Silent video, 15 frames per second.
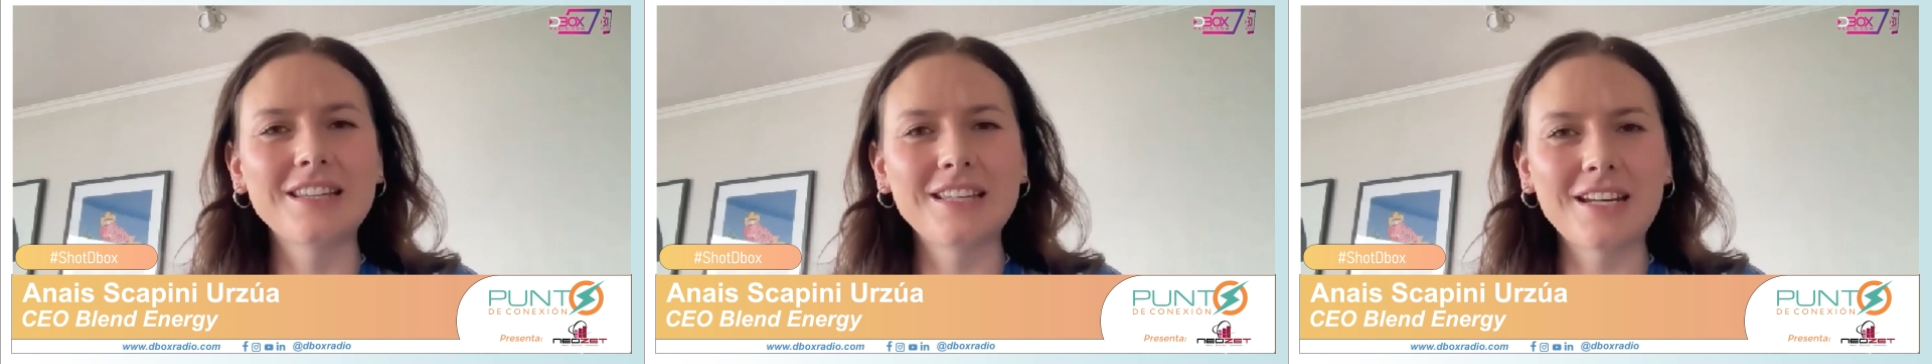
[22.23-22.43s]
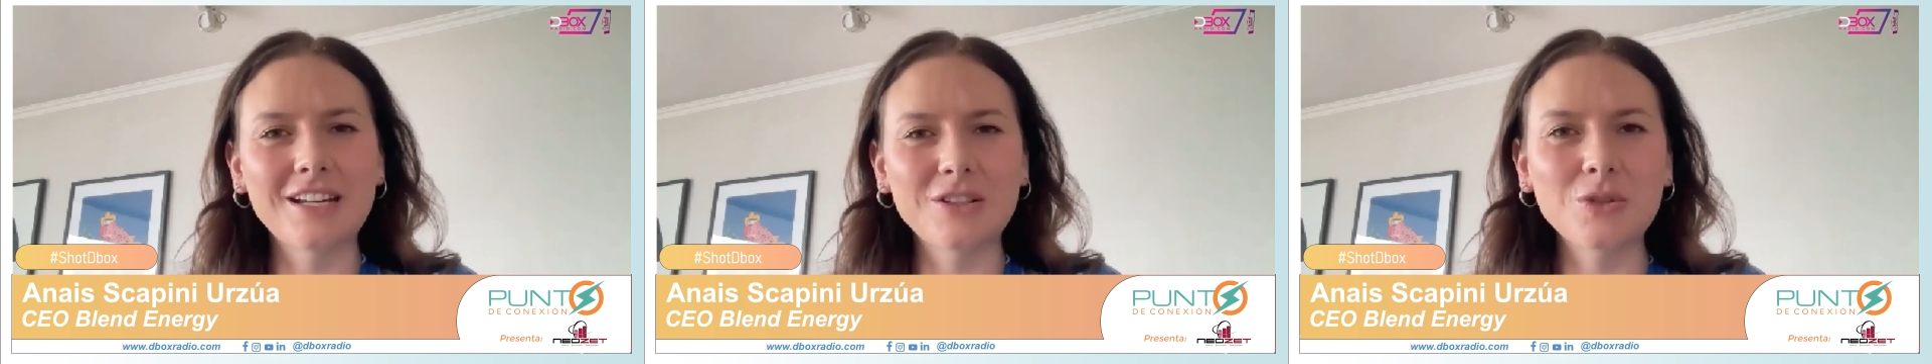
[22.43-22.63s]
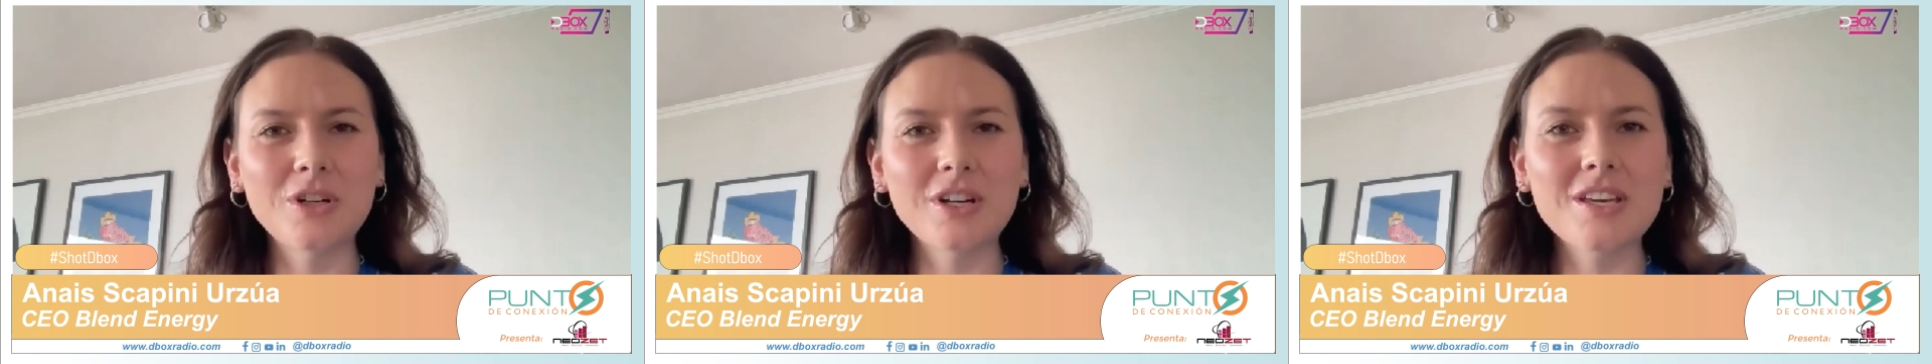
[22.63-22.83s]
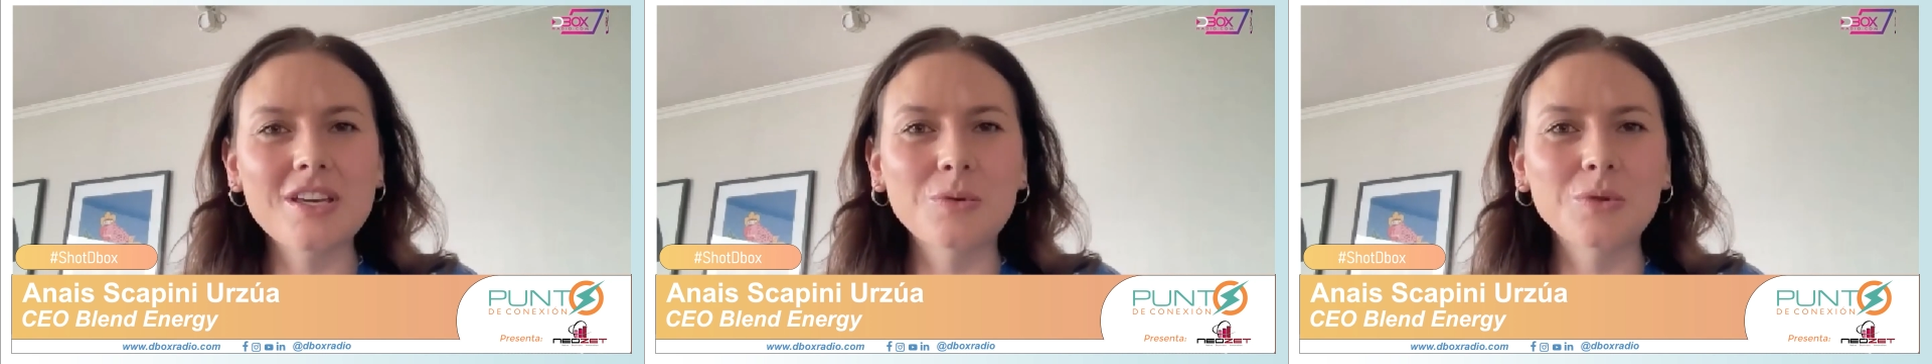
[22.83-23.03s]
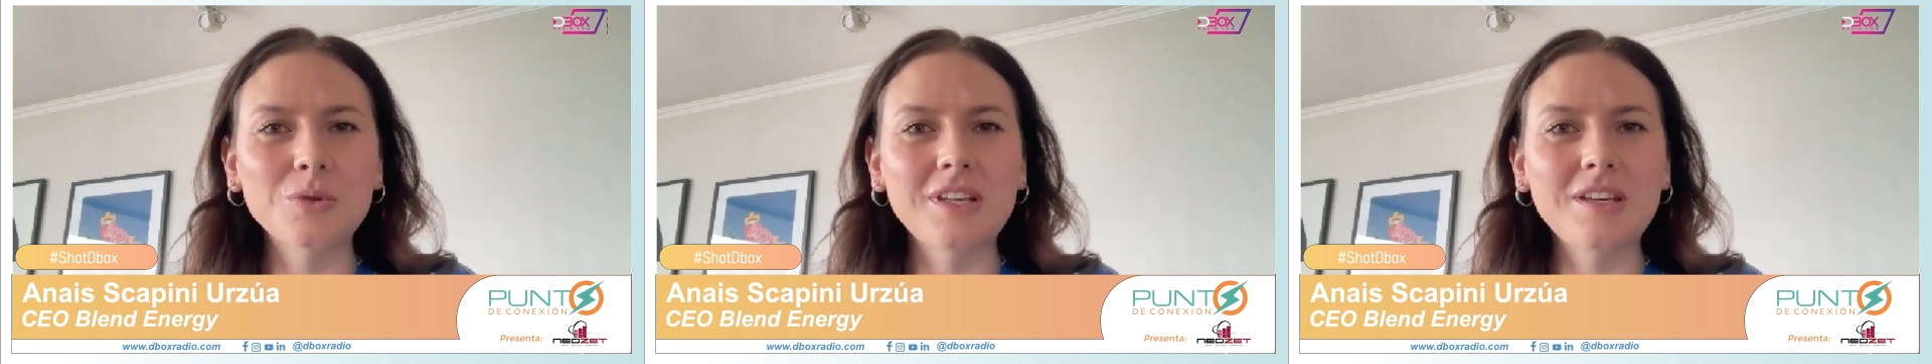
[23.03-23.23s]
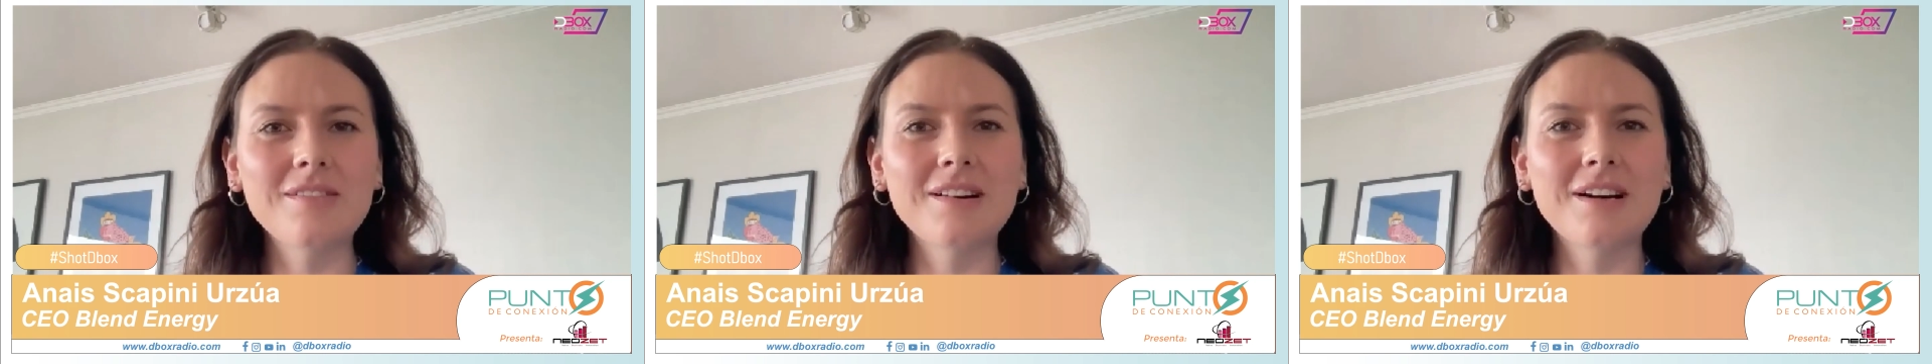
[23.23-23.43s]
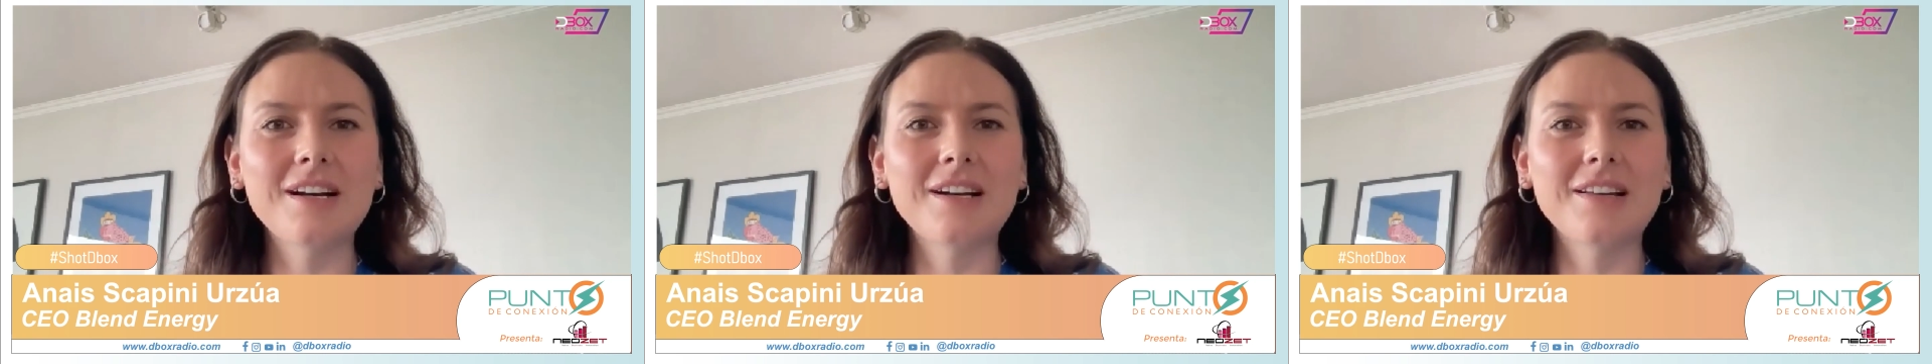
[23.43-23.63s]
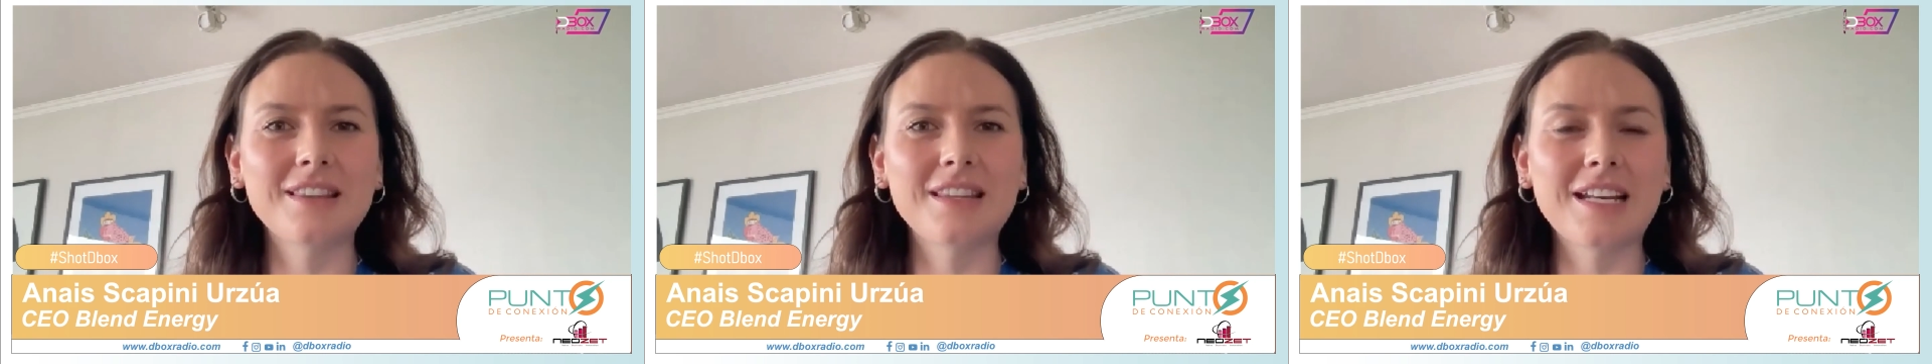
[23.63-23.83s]
directora
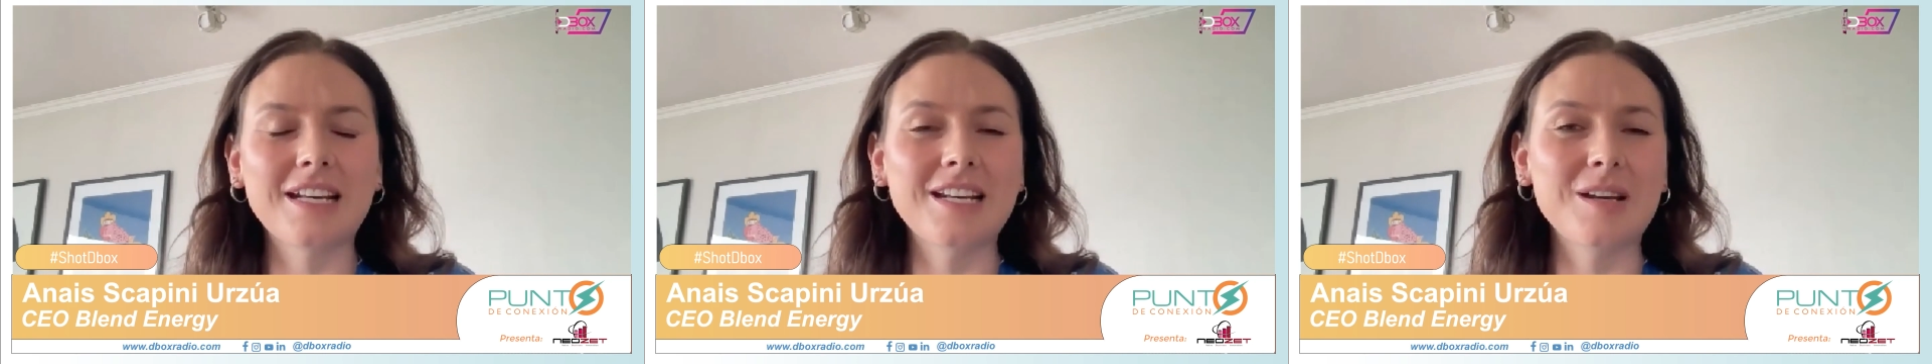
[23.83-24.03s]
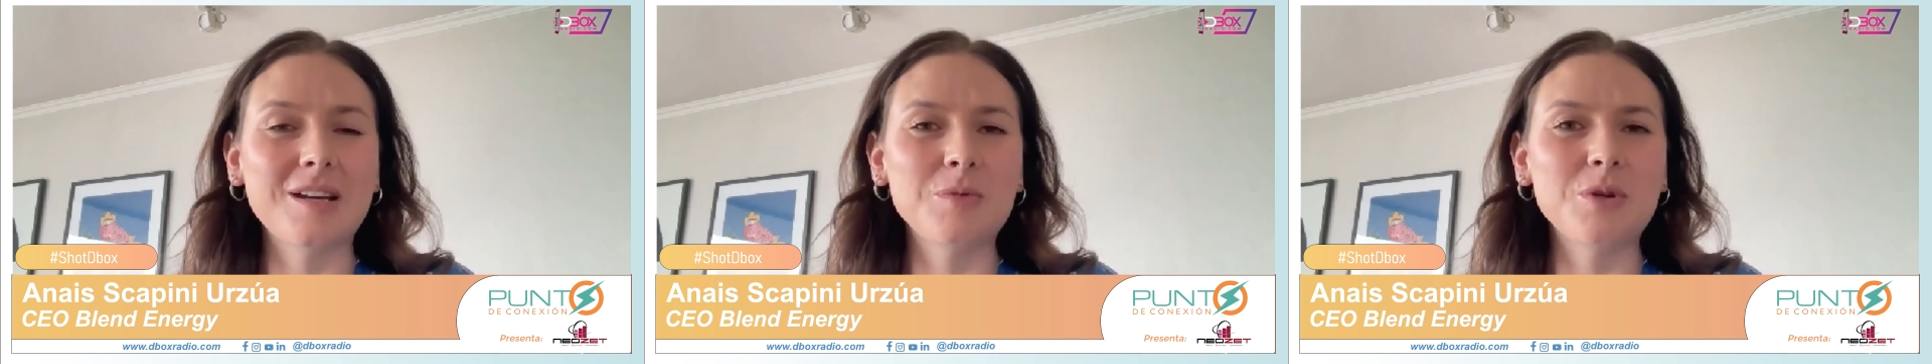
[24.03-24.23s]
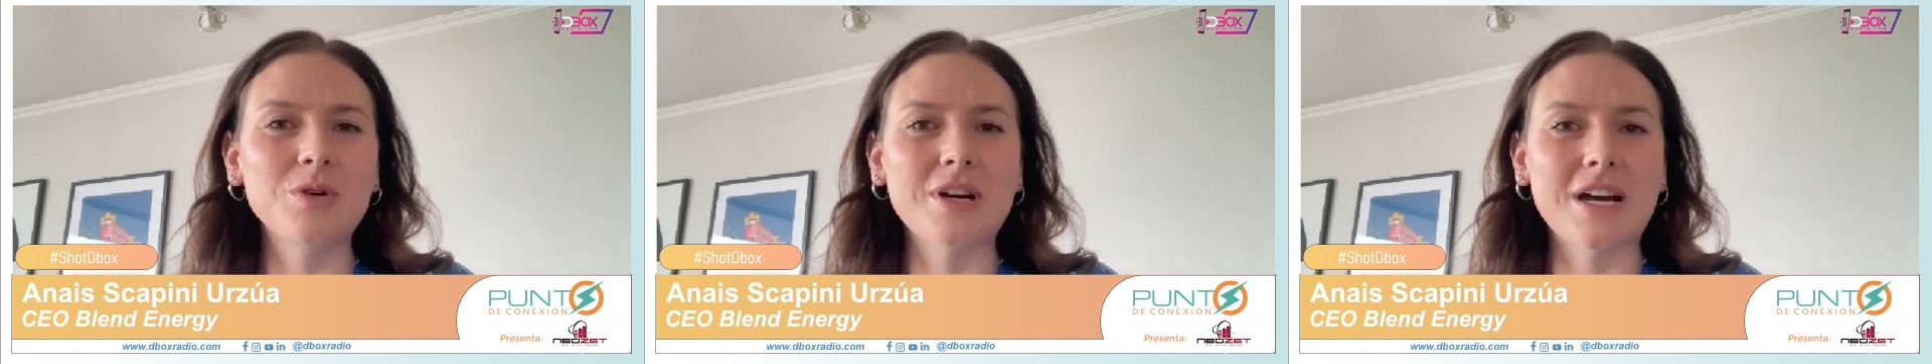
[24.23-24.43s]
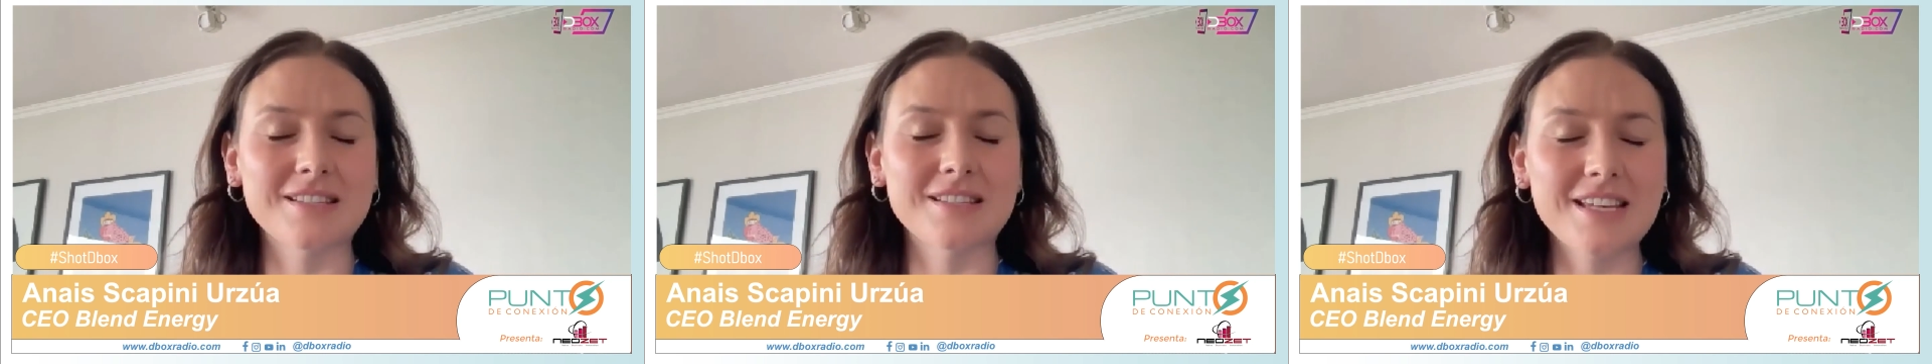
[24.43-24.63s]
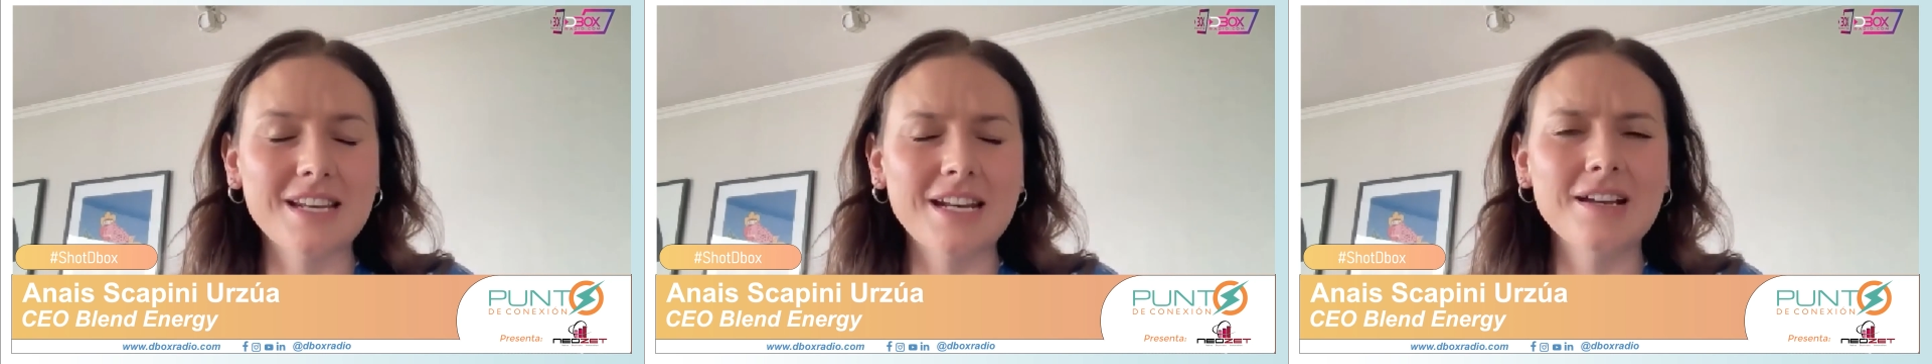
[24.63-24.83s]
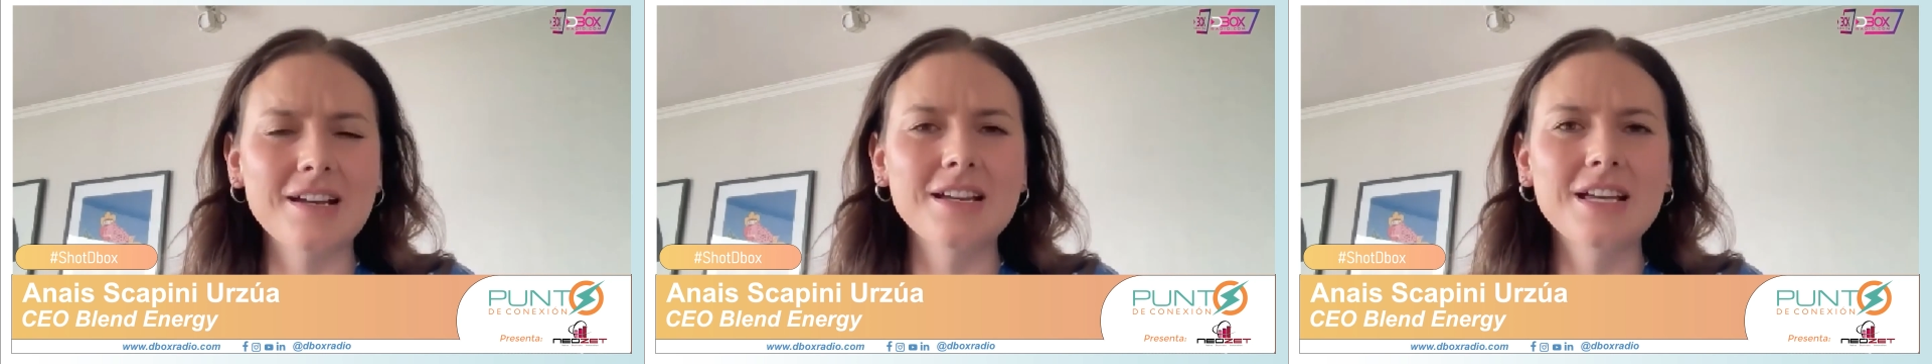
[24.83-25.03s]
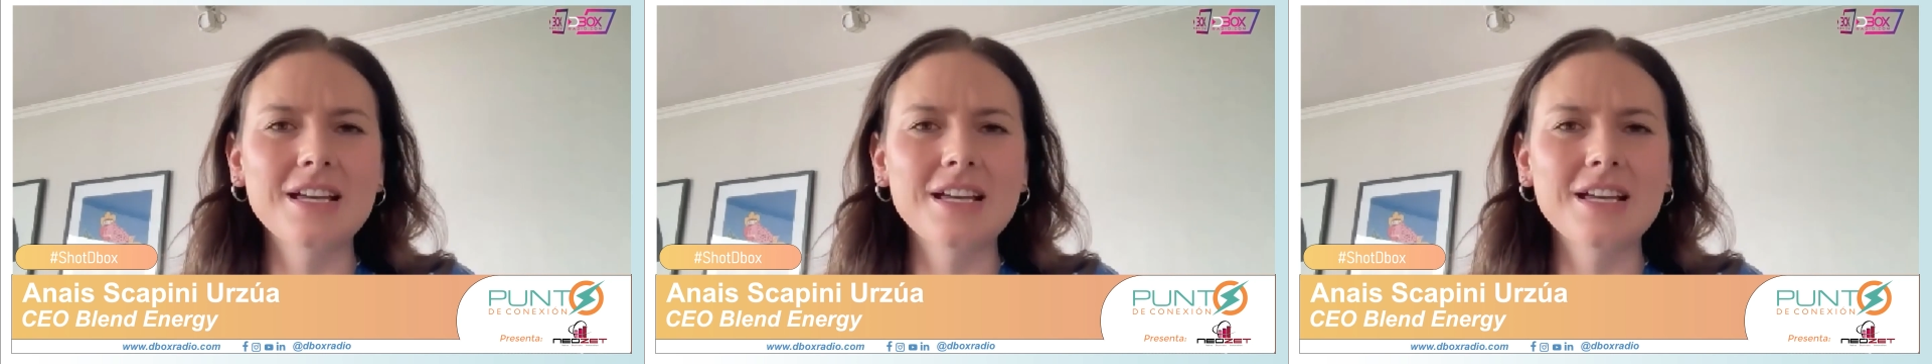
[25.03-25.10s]
ejecutiva del gremio Acera.